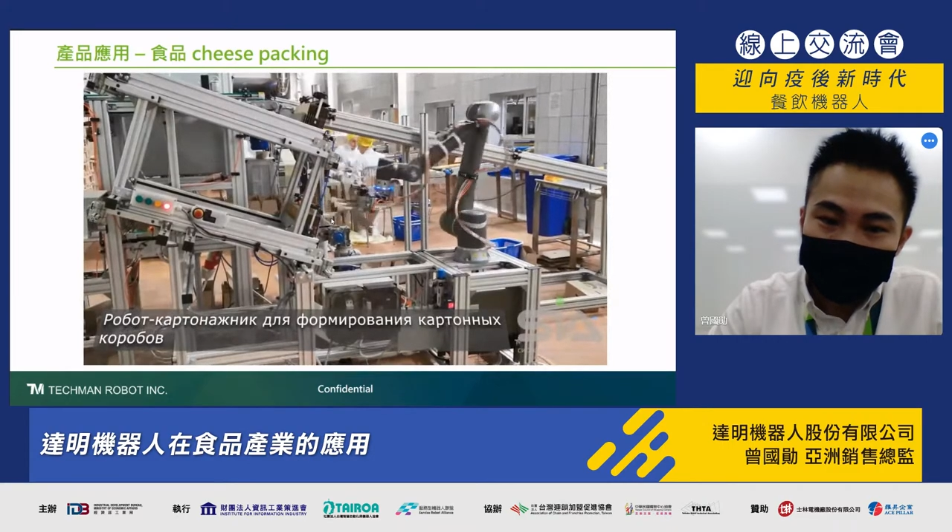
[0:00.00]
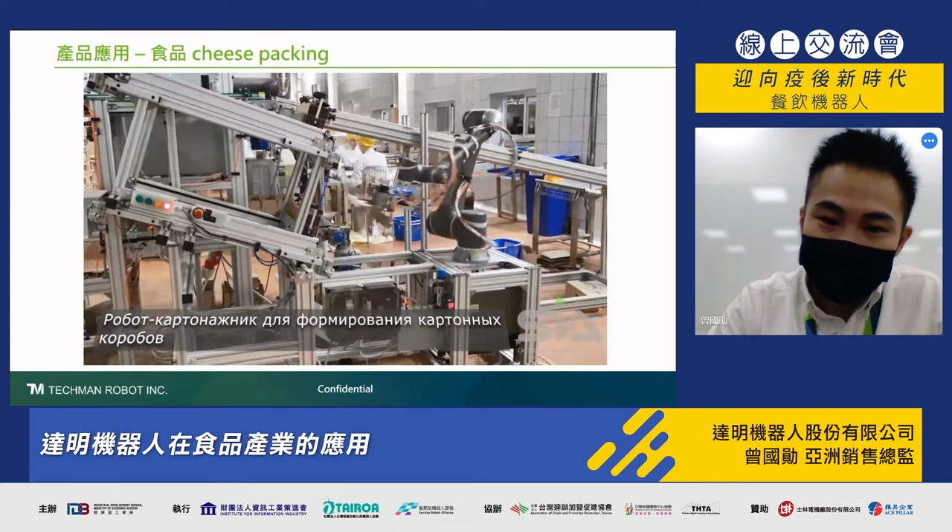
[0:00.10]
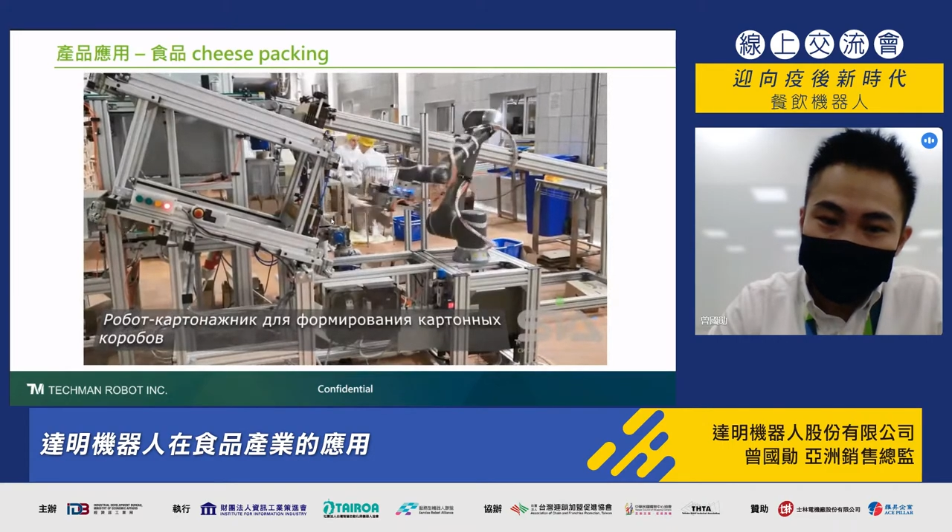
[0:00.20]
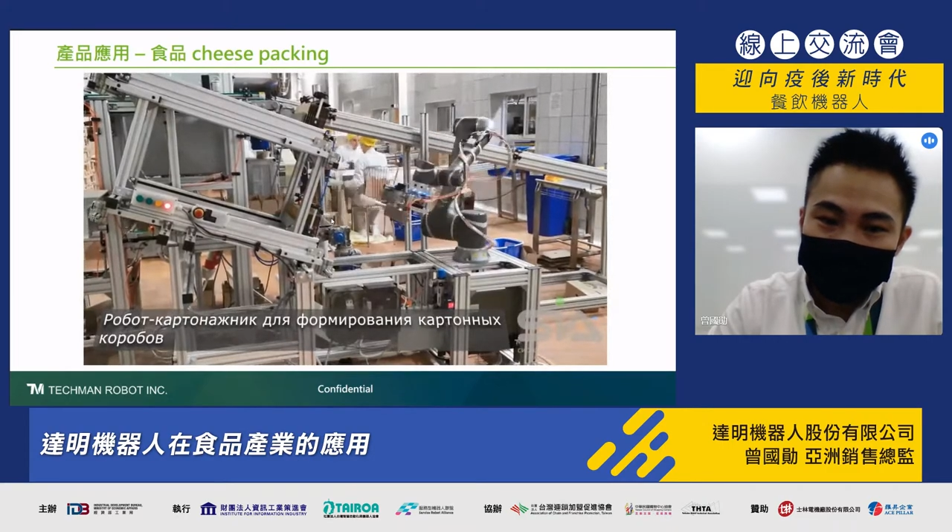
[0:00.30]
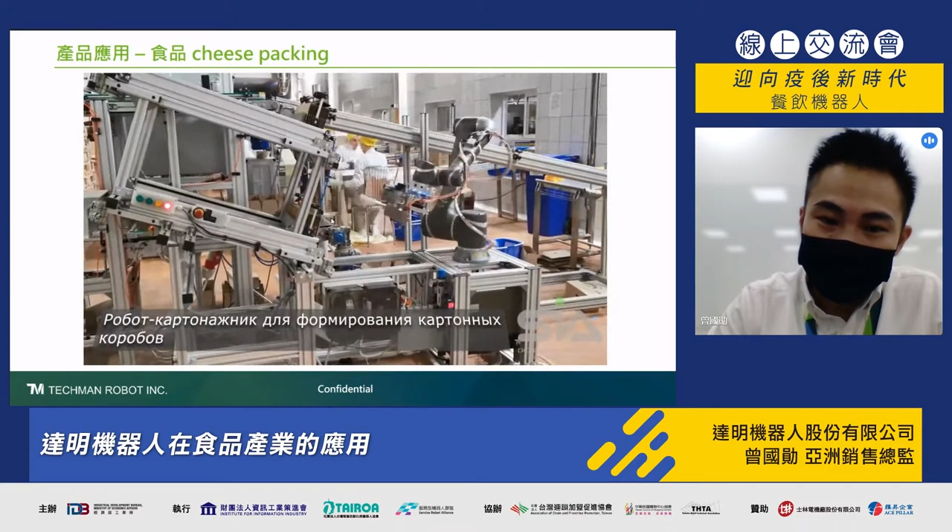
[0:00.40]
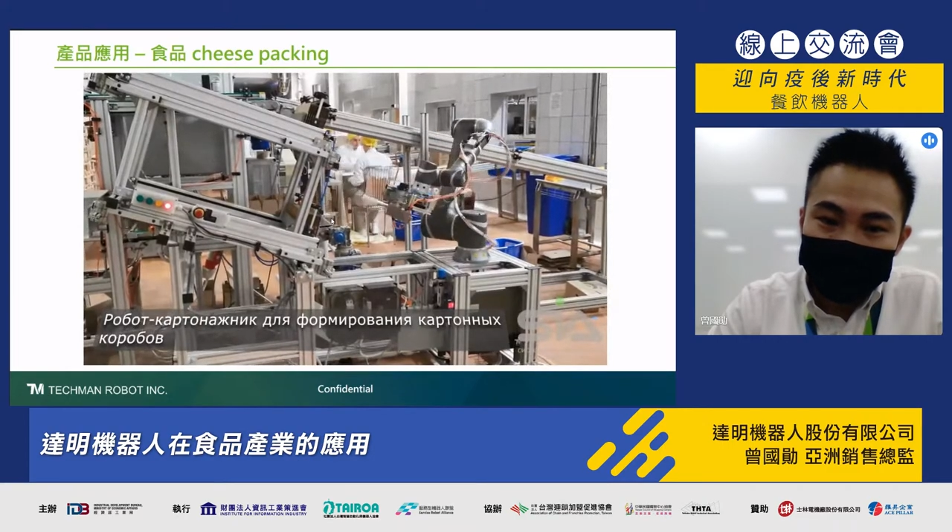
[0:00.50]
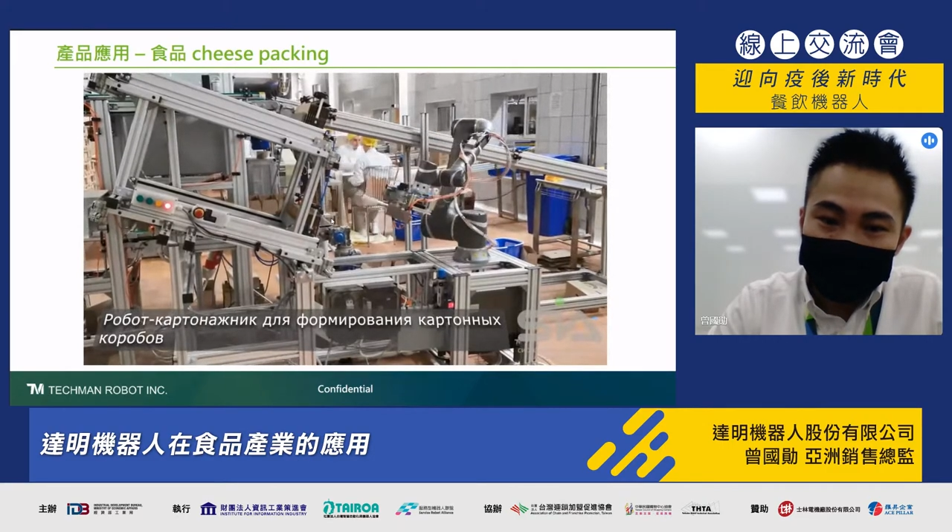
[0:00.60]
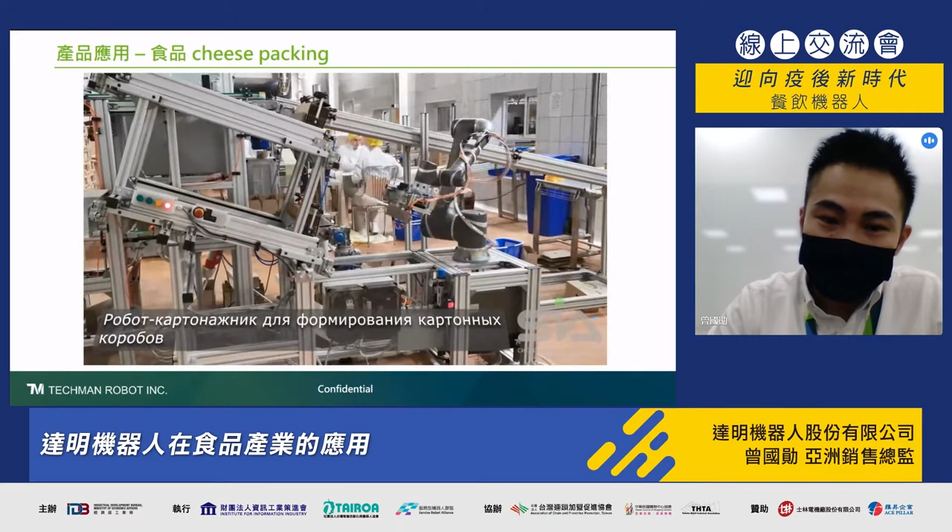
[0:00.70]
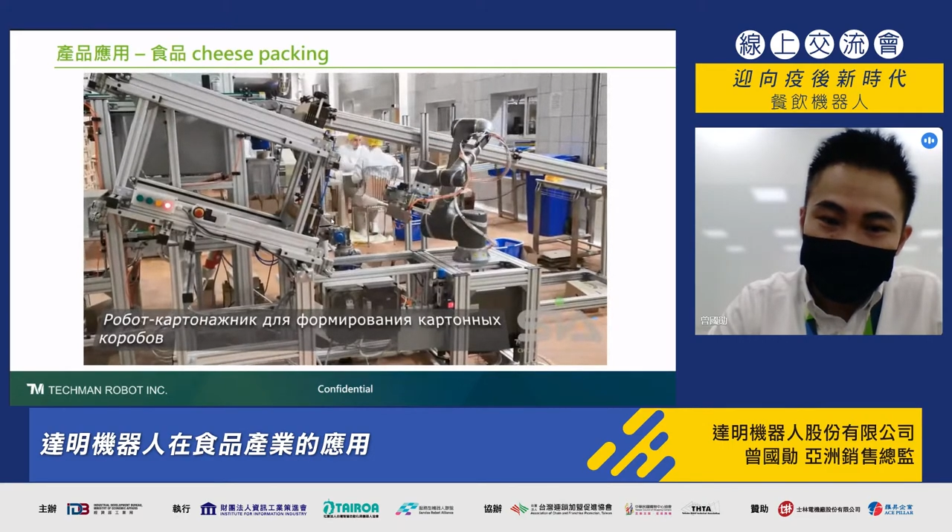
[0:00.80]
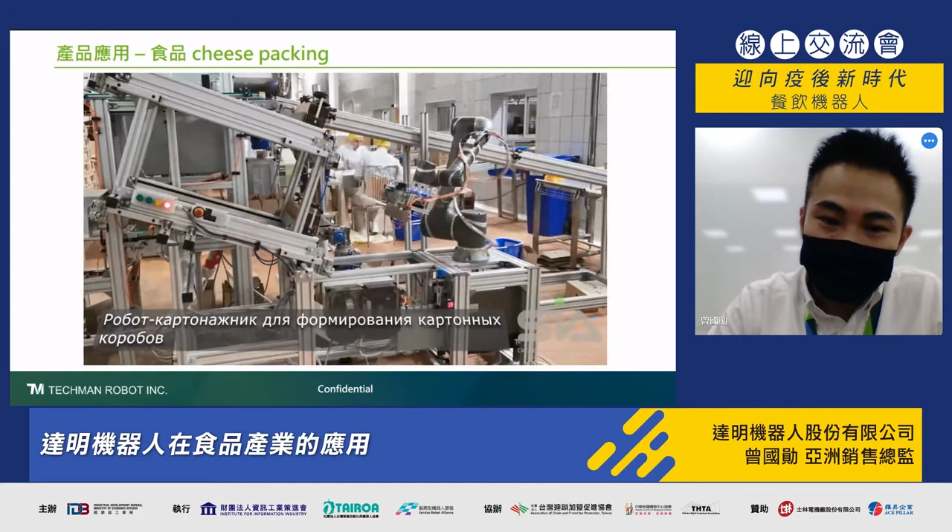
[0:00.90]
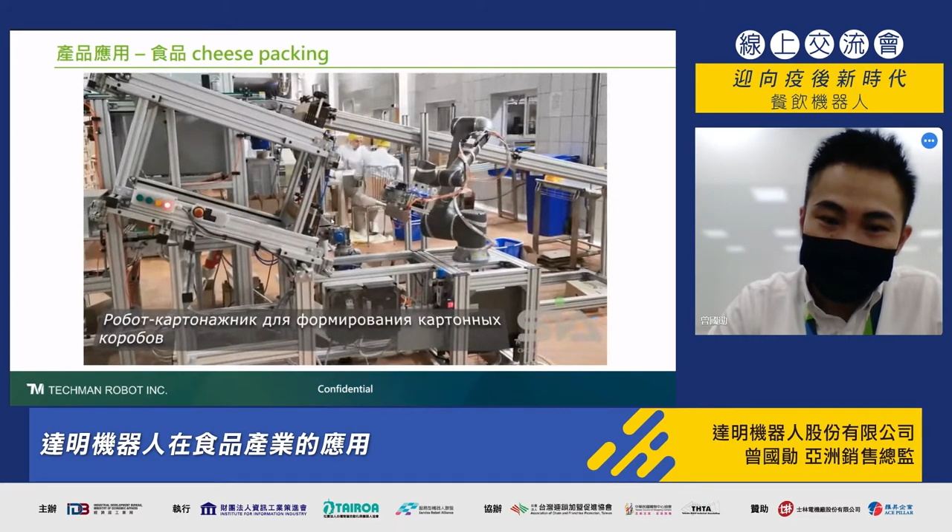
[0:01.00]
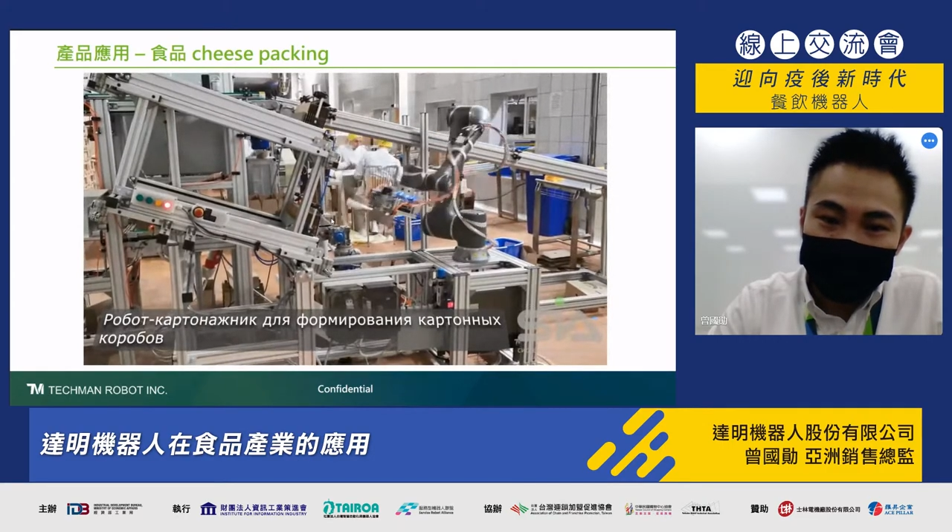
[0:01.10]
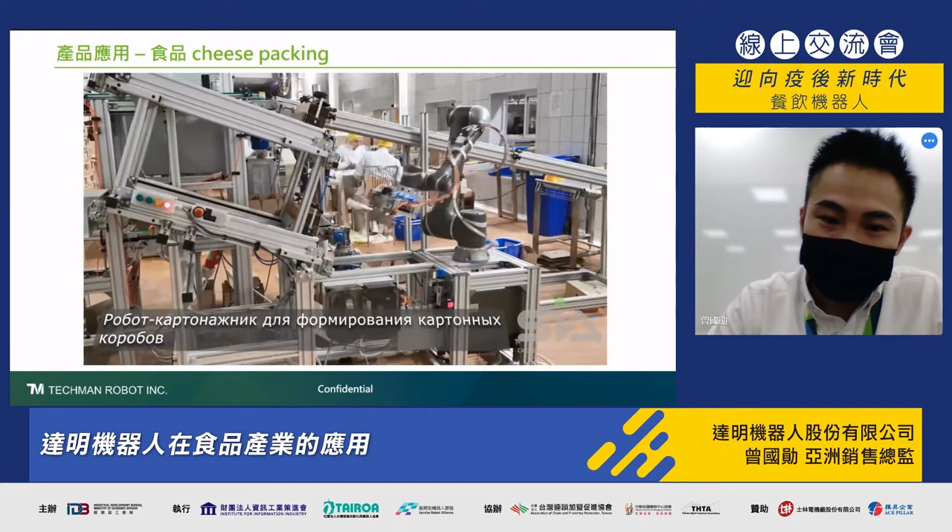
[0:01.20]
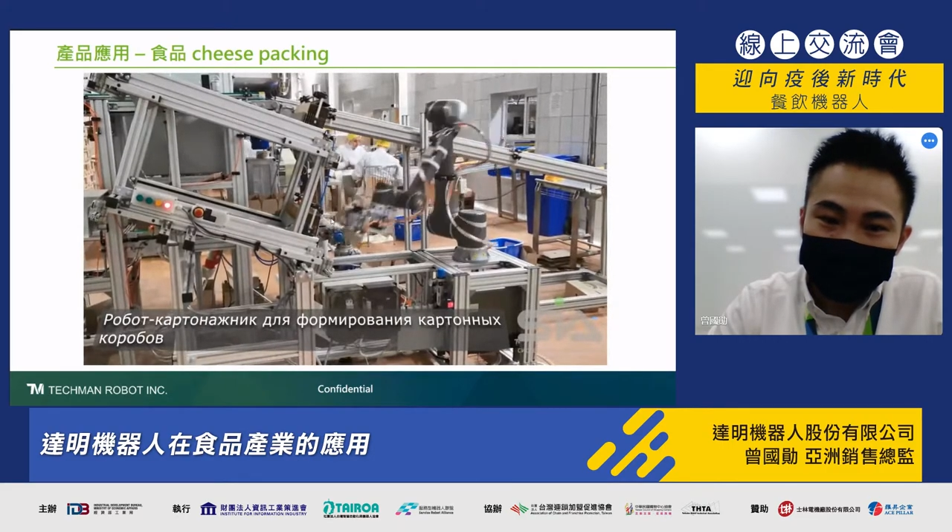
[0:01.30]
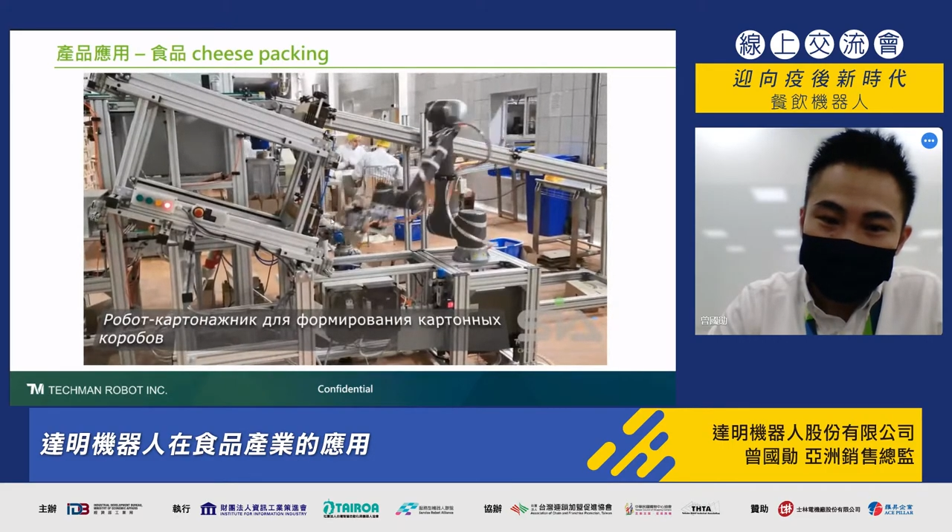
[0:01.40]
纸盒从
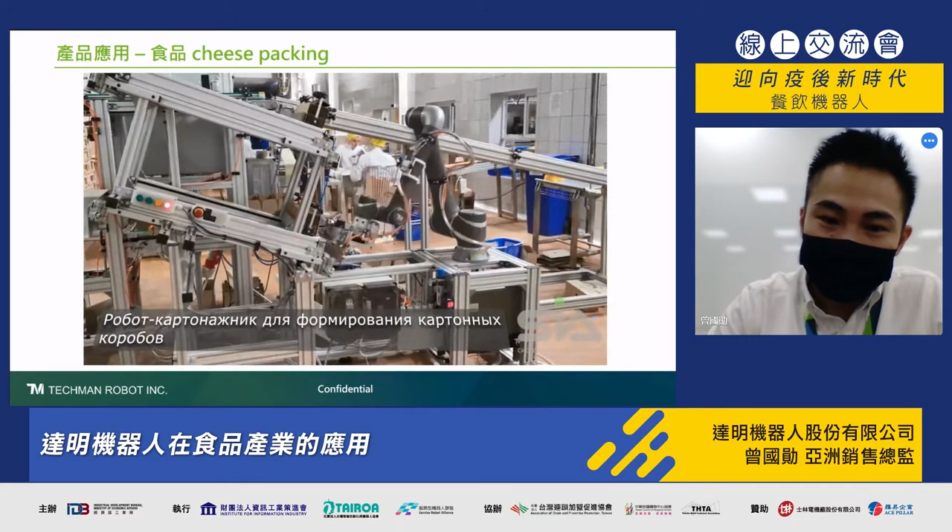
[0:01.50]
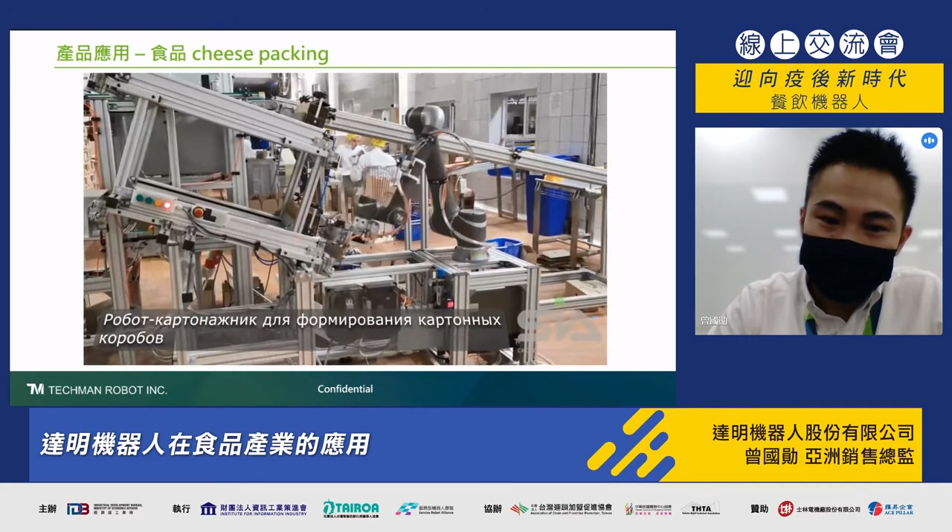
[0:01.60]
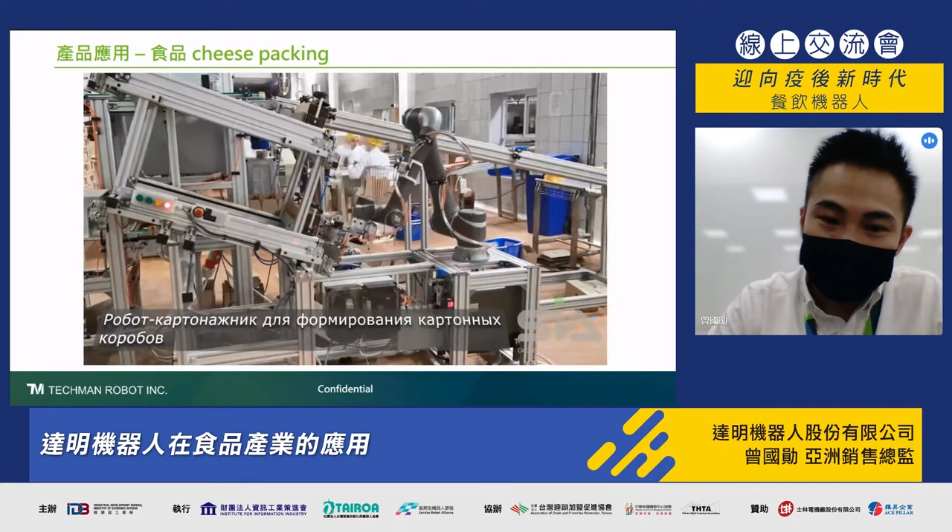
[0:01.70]
纸